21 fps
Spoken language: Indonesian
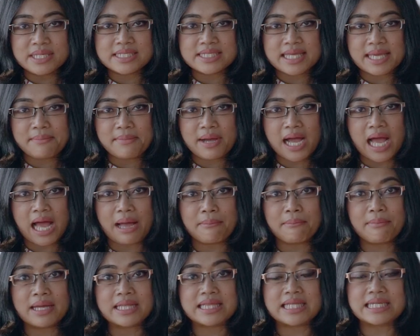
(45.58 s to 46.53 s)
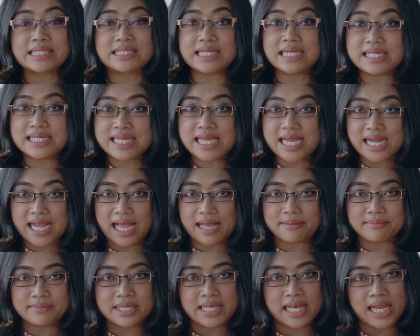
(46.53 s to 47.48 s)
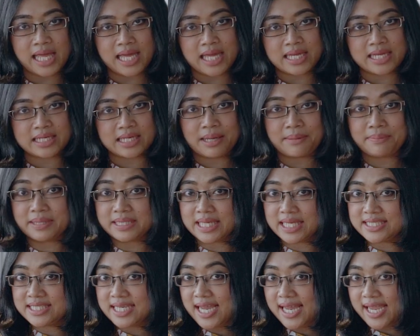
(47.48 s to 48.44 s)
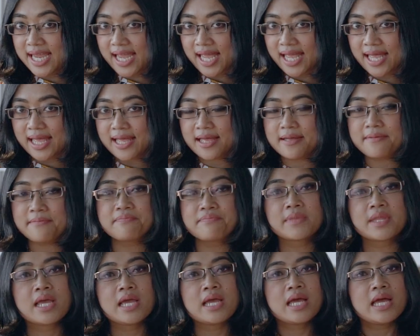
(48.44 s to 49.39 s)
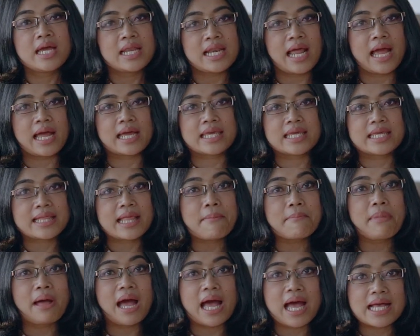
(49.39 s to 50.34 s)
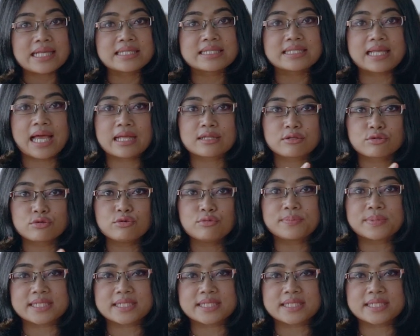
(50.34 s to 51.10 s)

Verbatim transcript: bisa menghambat terjadinya kehamilan. Apa saja ya? Nah, kita bahas satu